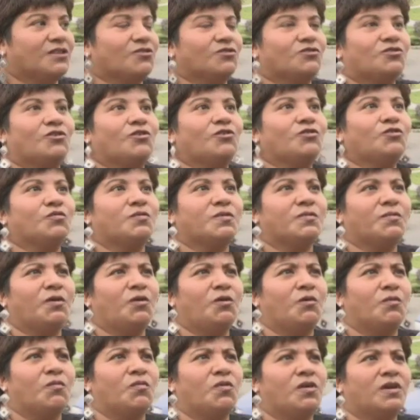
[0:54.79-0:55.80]
Nosotros tuvimos
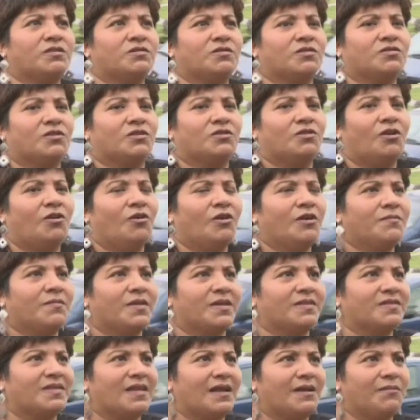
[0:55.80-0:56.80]
los muertos, no nos los
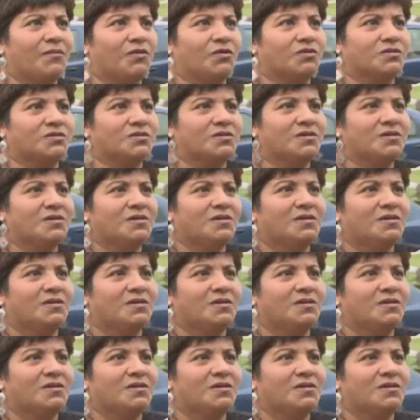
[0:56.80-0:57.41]
inventamos.